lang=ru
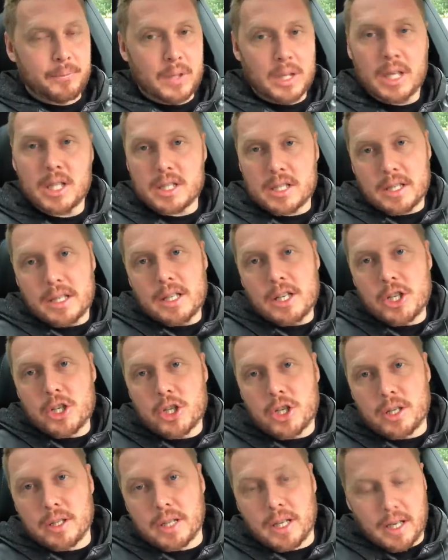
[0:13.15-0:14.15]
есть
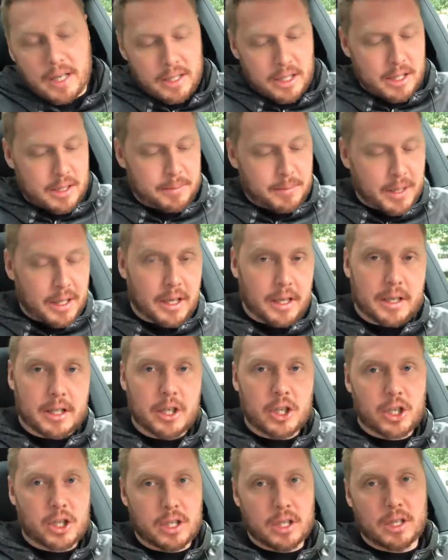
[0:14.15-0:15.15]
книжки, да, есть моя
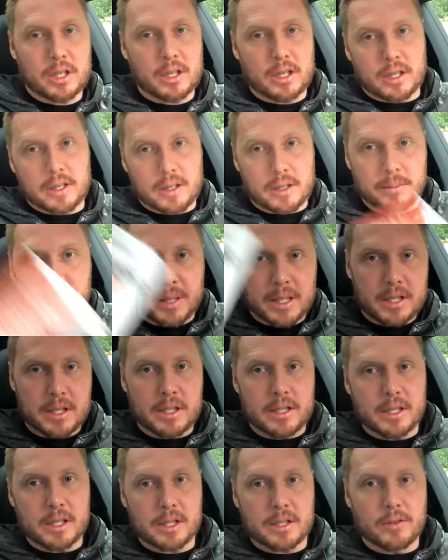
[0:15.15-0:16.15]
книжка
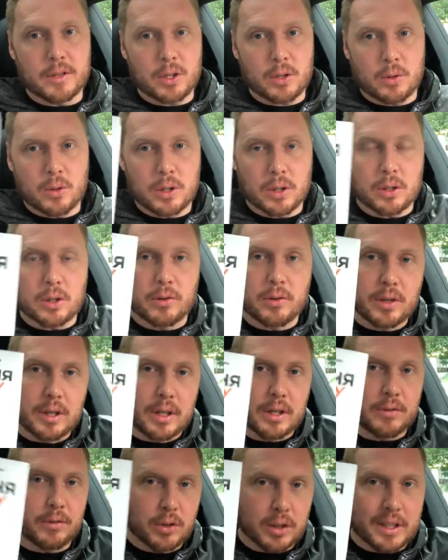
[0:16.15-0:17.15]
«Позиция сверху», которая
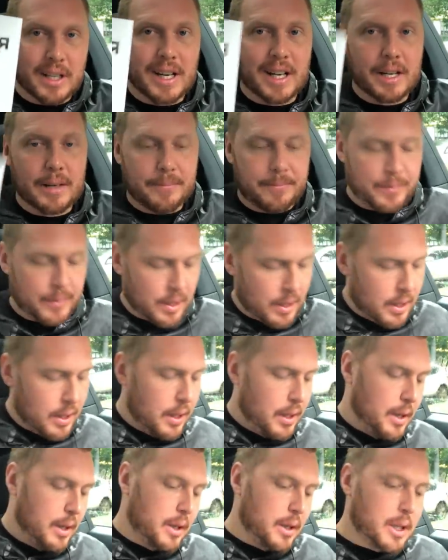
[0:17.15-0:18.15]
выглядит вот так.
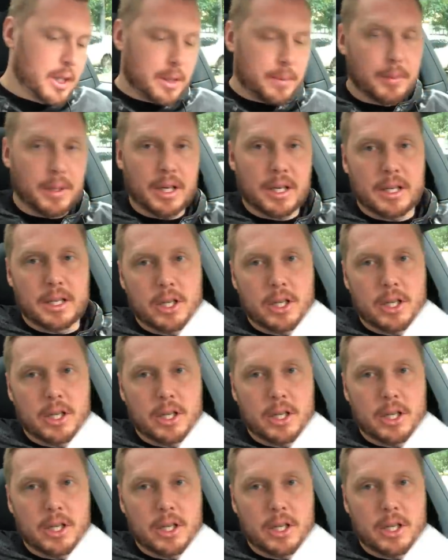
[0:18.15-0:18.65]
Есть моя